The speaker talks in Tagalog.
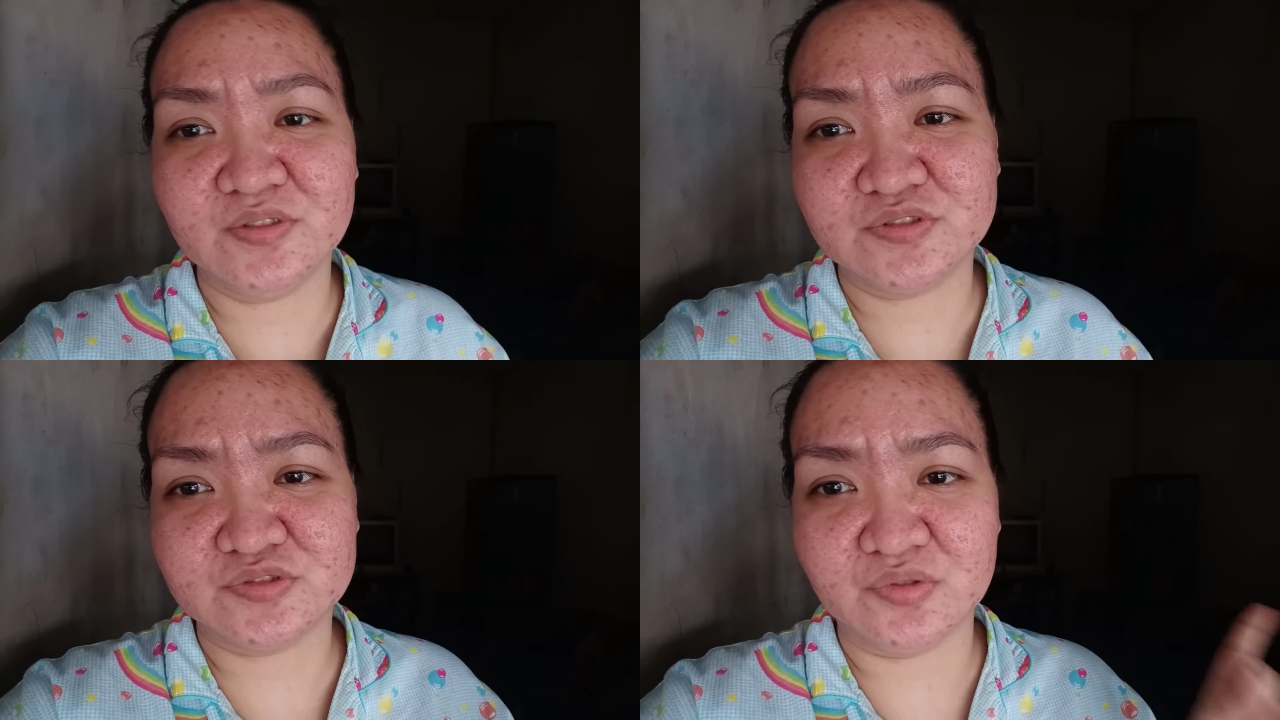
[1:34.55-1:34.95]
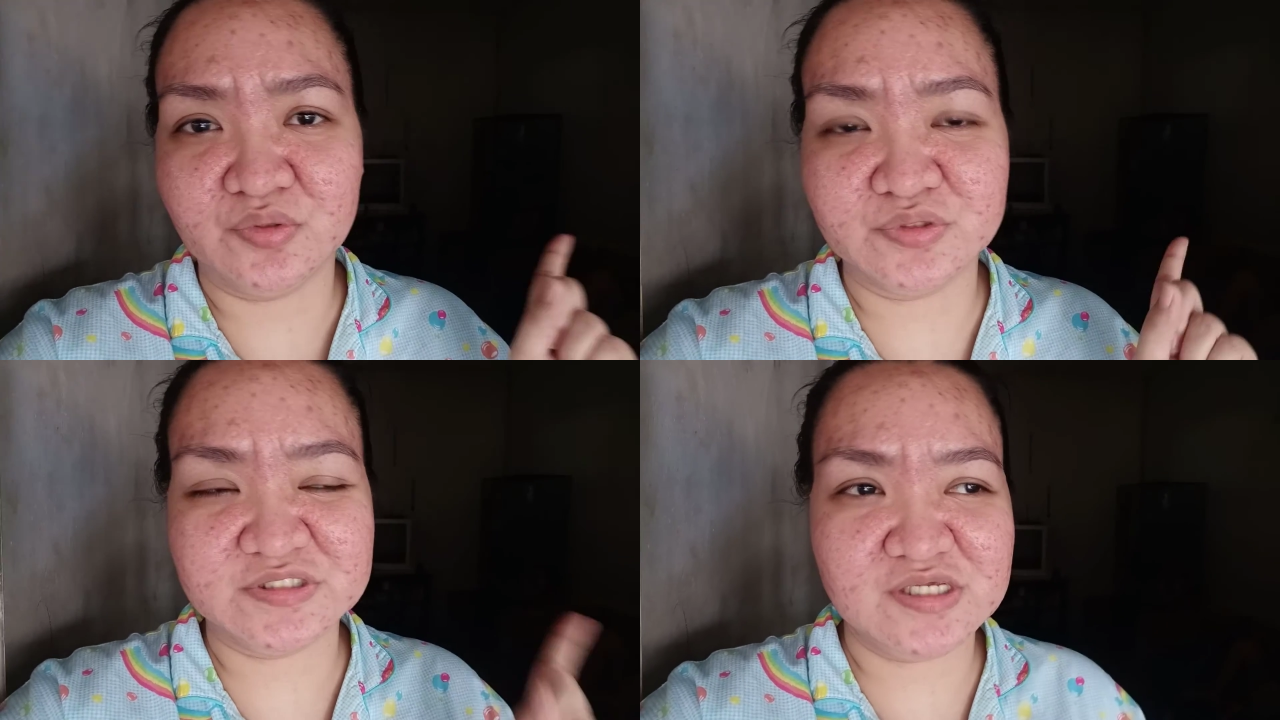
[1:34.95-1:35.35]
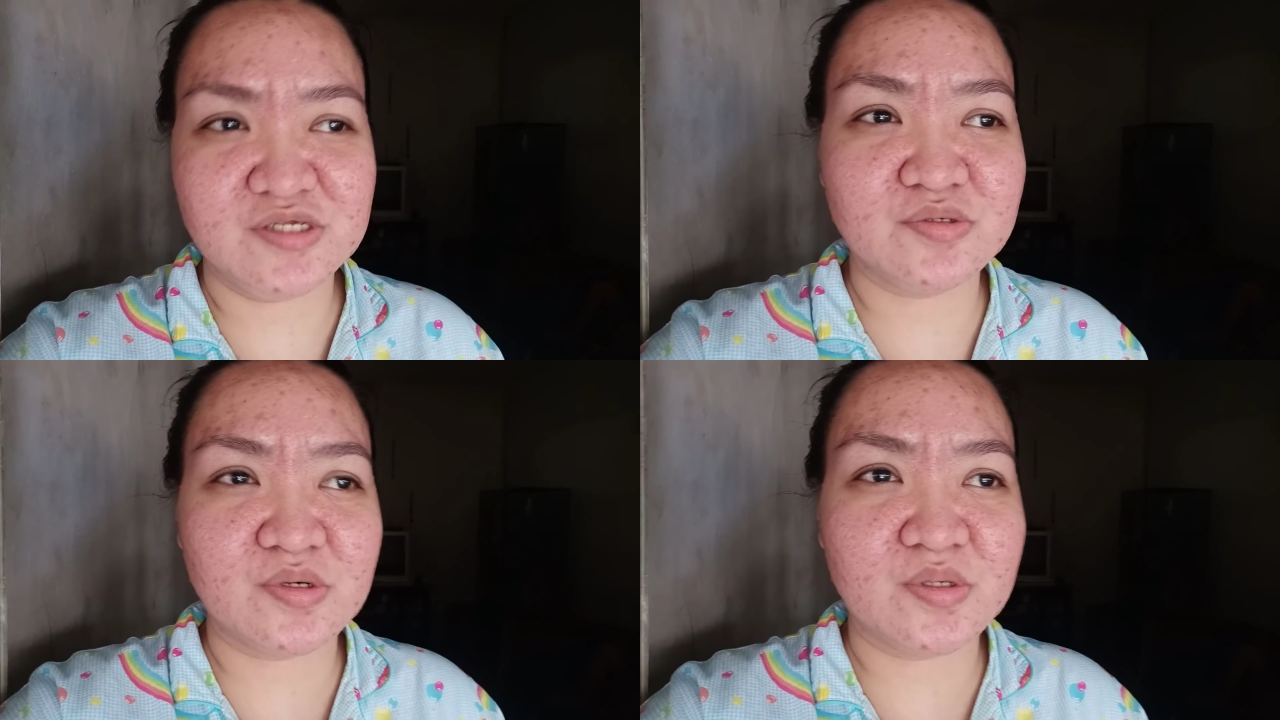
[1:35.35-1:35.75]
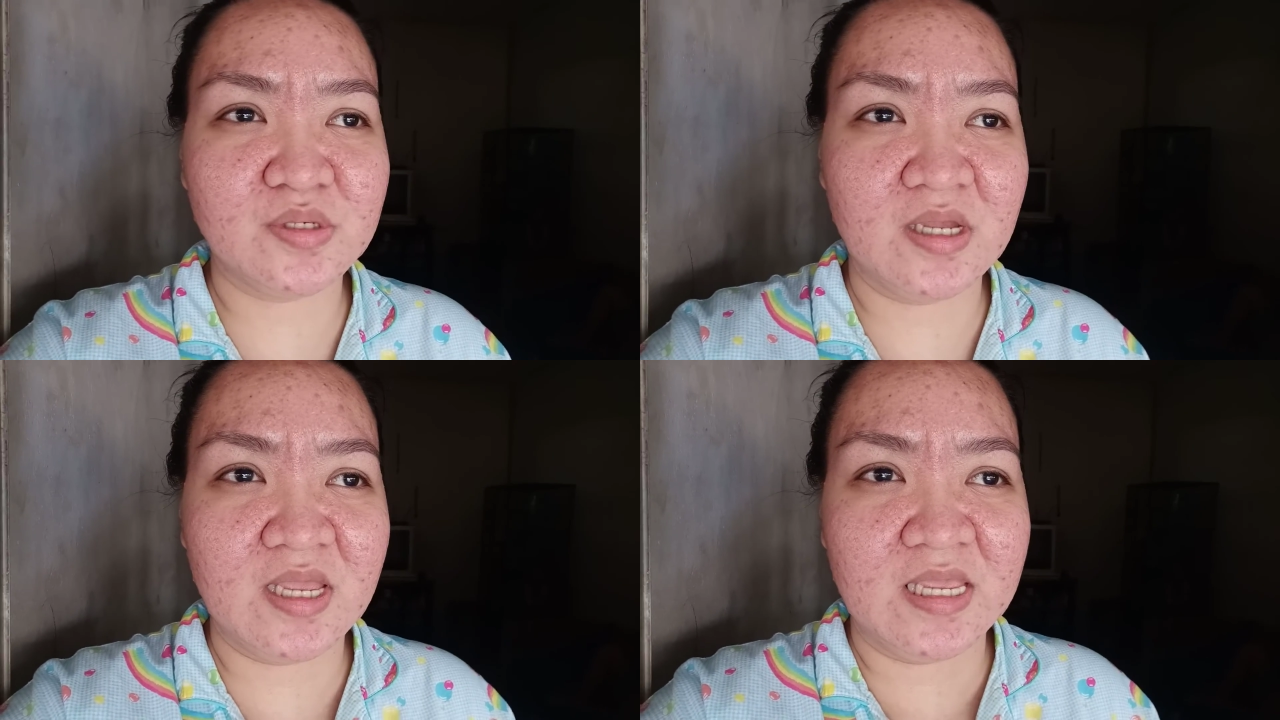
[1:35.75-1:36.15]
So, see you
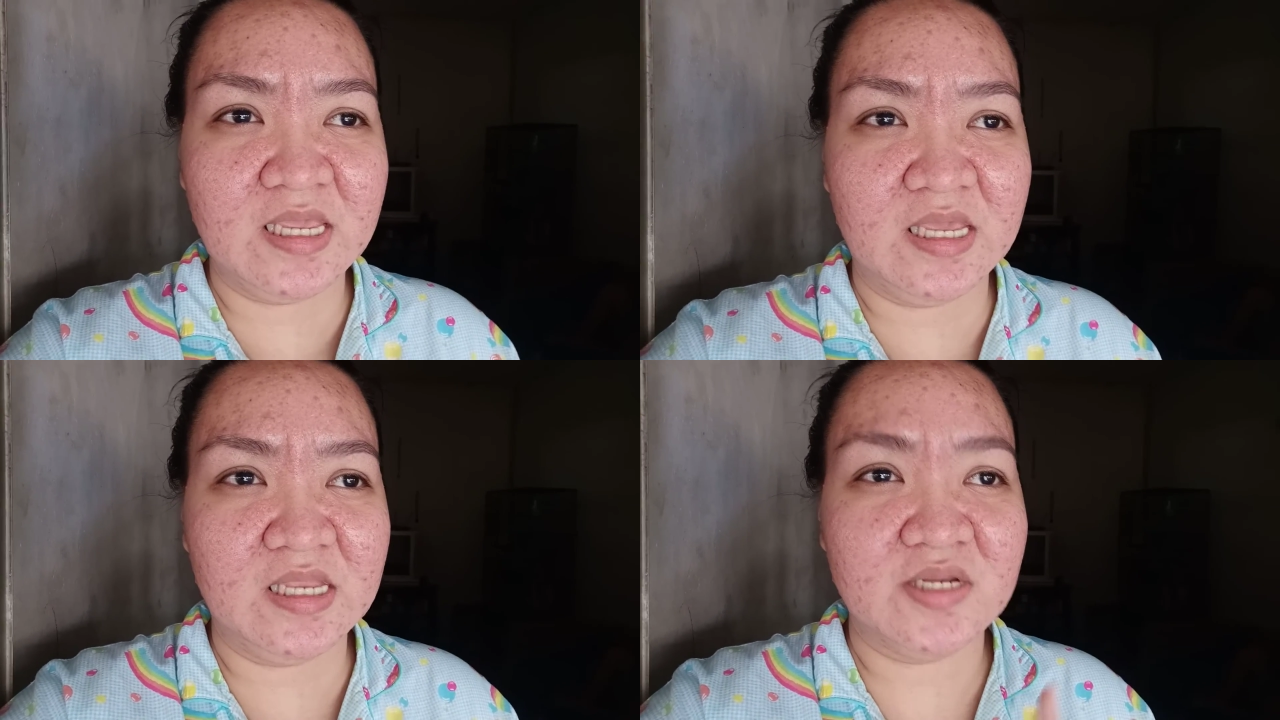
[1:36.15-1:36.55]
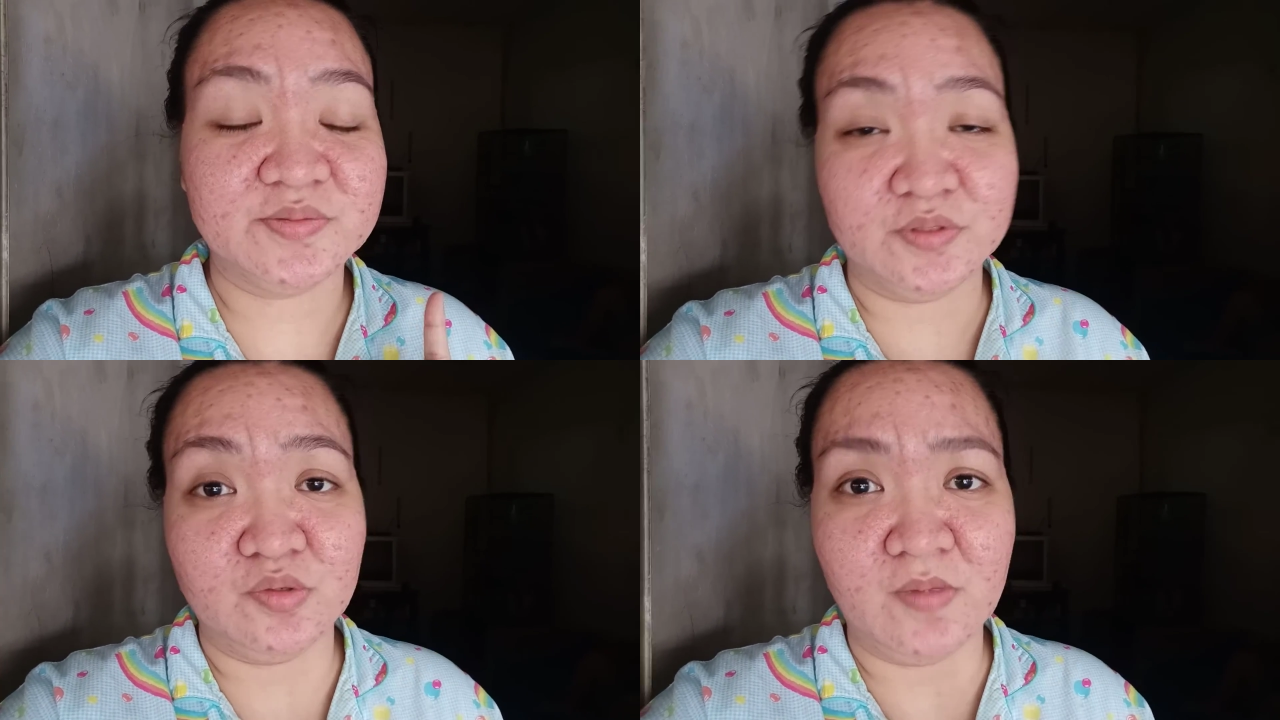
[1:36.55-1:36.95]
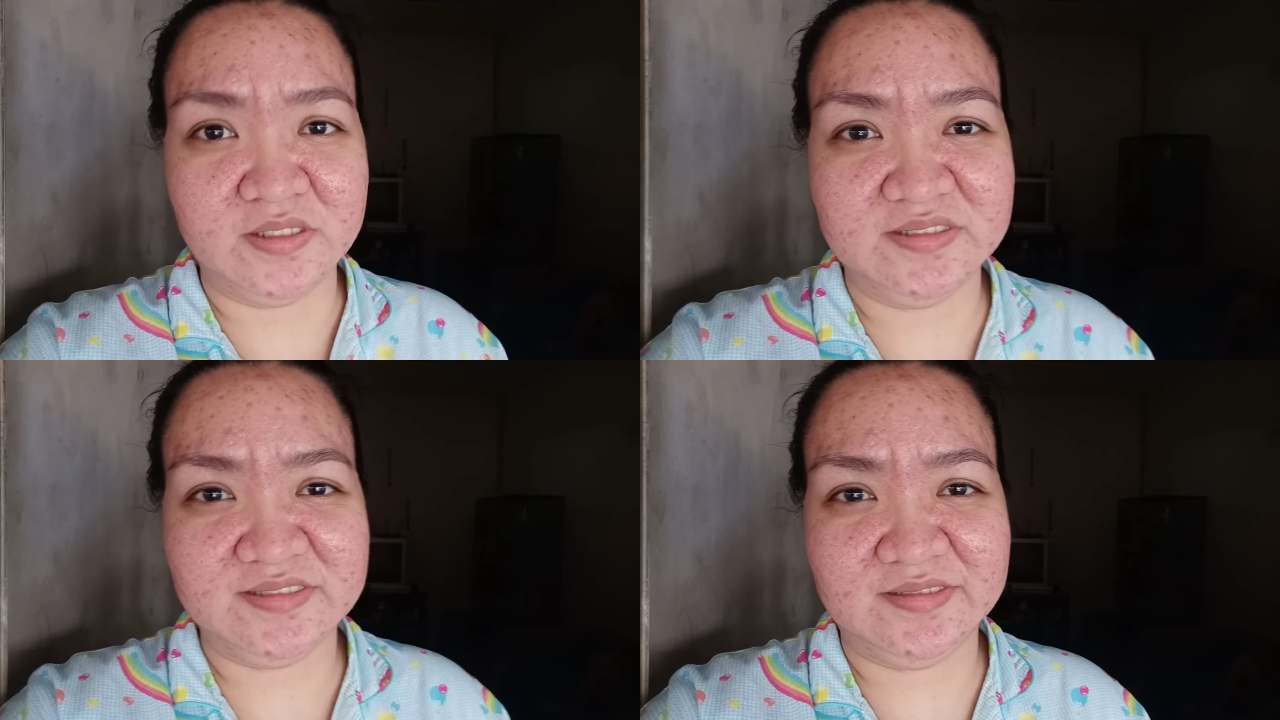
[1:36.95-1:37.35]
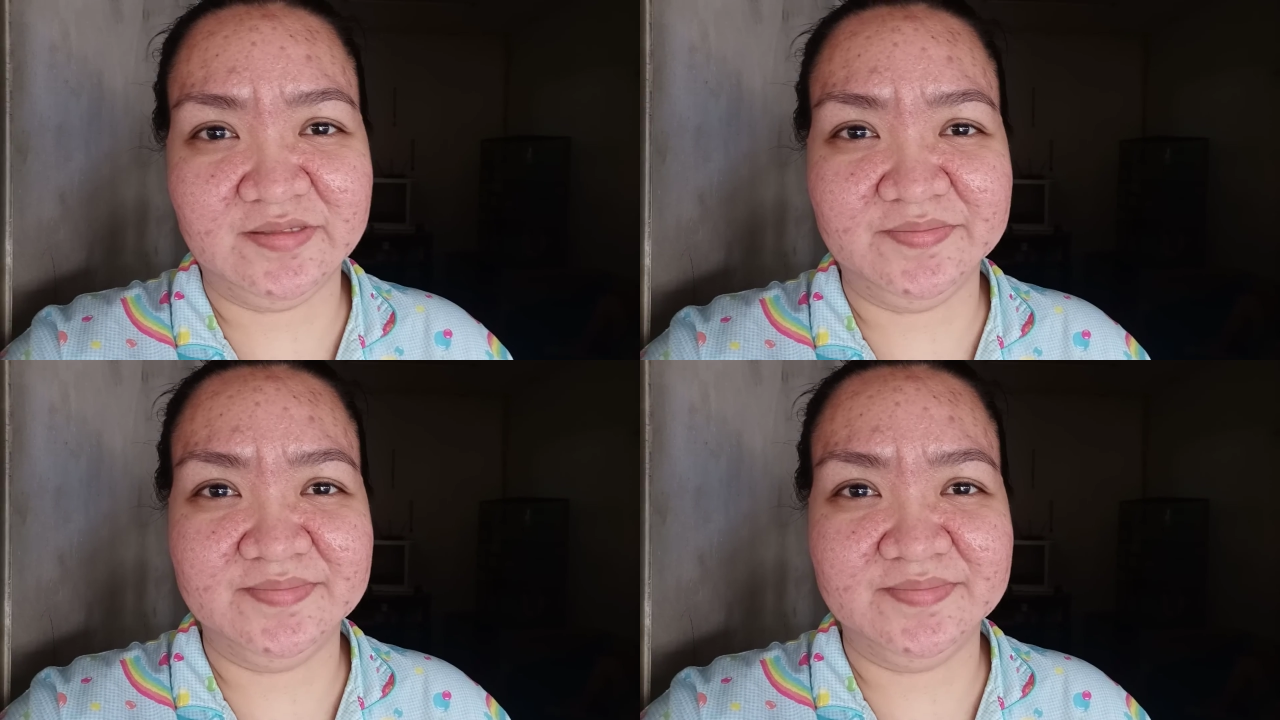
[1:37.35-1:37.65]
in a few months.